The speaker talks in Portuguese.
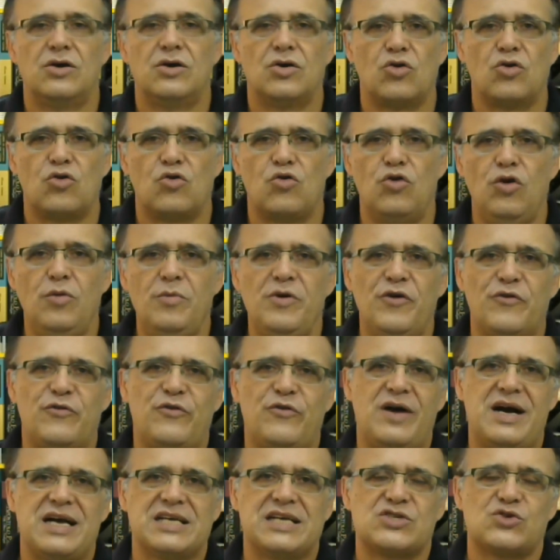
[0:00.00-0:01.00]
Como eu
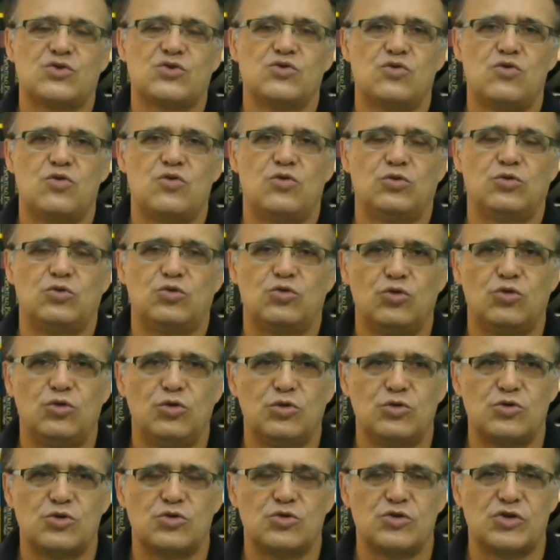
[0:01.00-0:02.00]
faço com
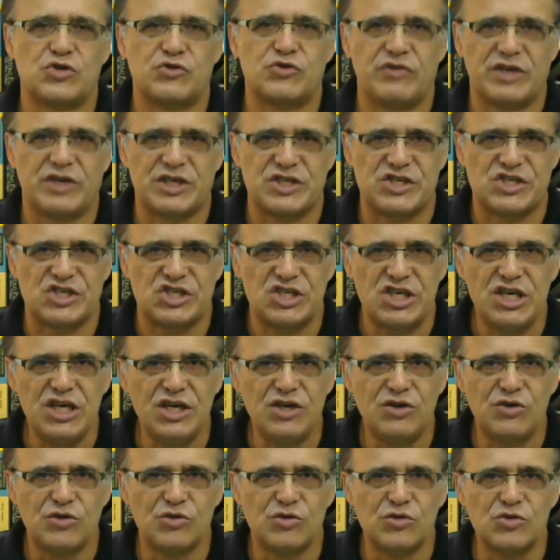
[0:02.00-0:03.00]
todos os
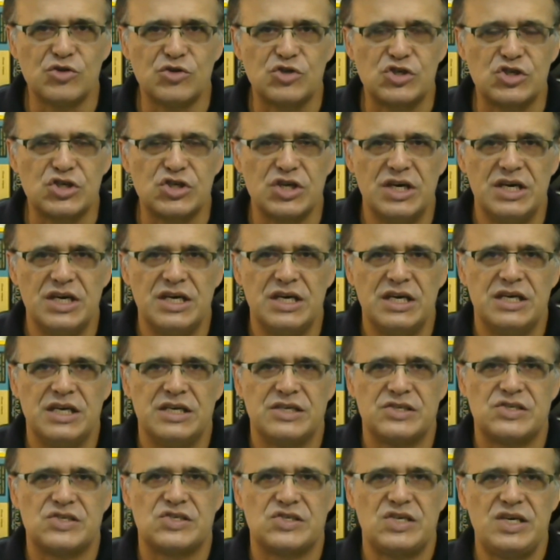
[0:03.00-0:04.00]
versículos,
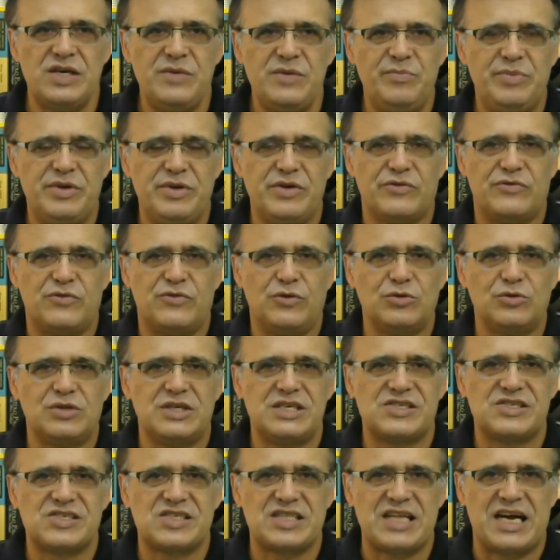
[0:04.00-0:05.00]
sempre eu vou
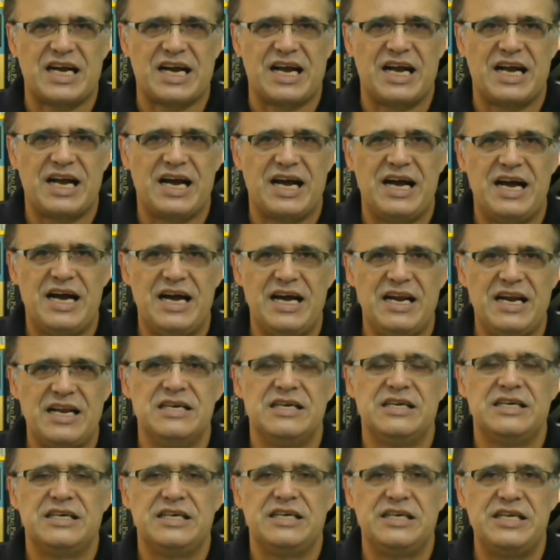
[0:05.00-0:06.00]
destacar
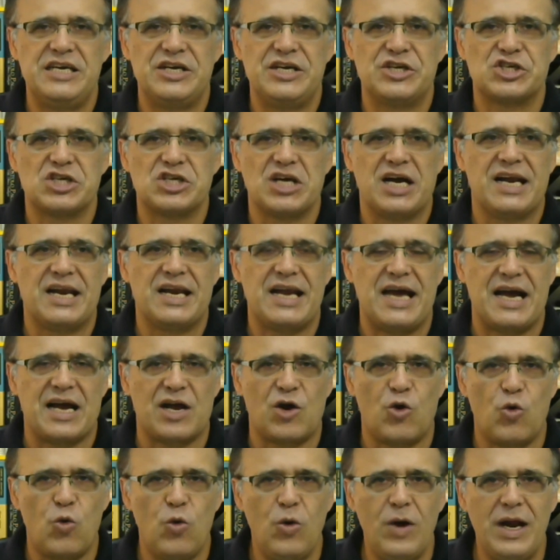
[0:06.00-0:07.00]
e deixar na
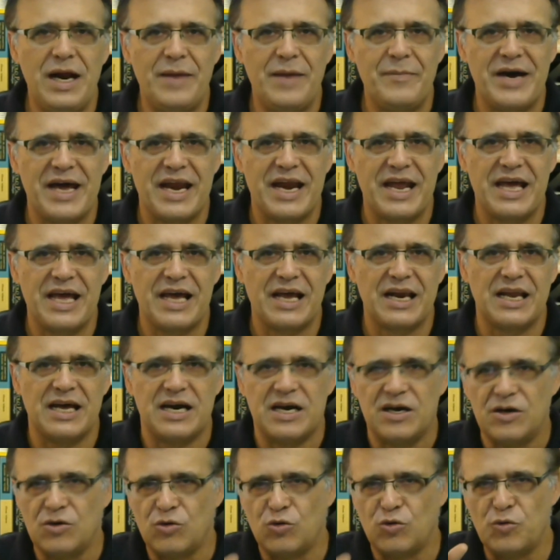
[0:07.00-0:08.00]
cor
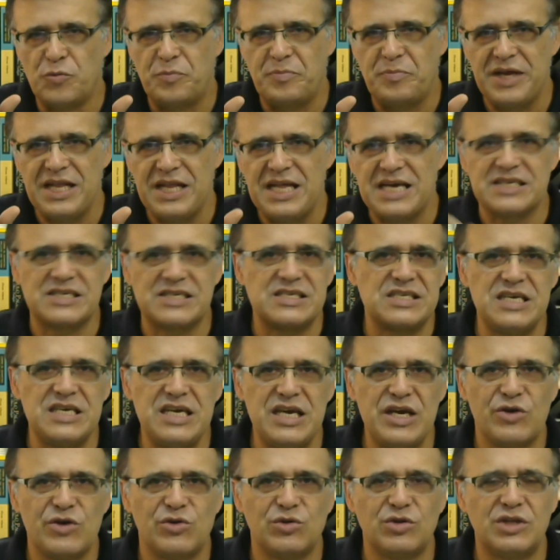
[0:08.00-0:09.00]
amarela o
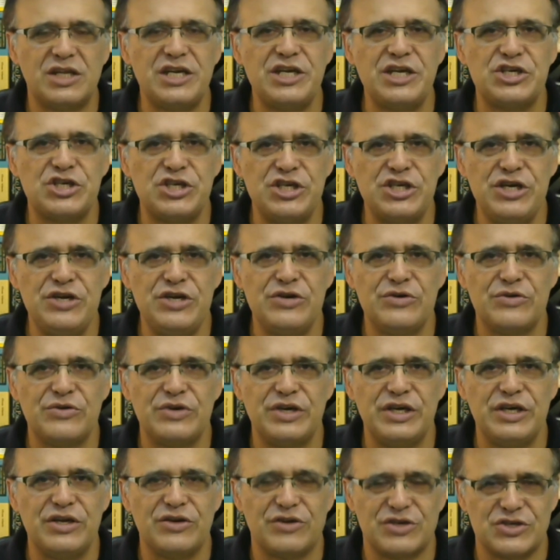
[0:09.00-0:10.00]
pedacinho, o trechinho
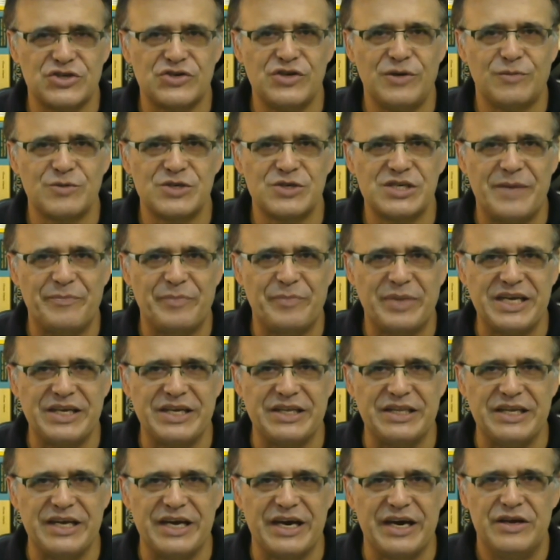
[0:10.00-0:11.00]
que nós vamos
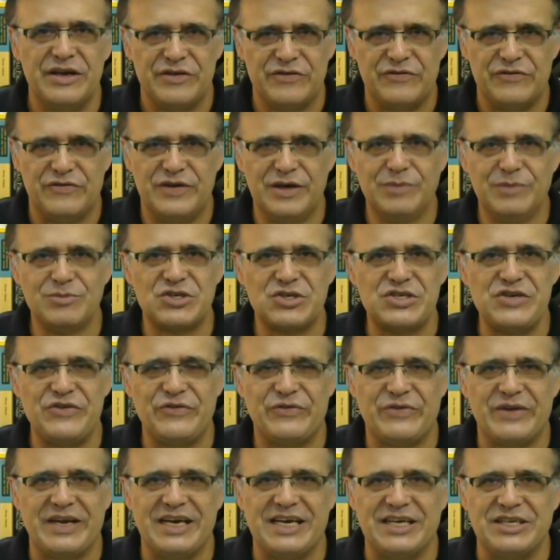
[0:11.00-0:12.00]
aprender. Vamos em
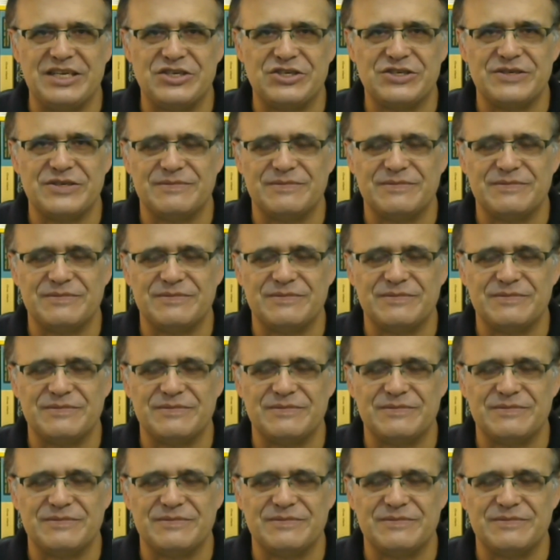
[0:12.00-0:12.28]
frente.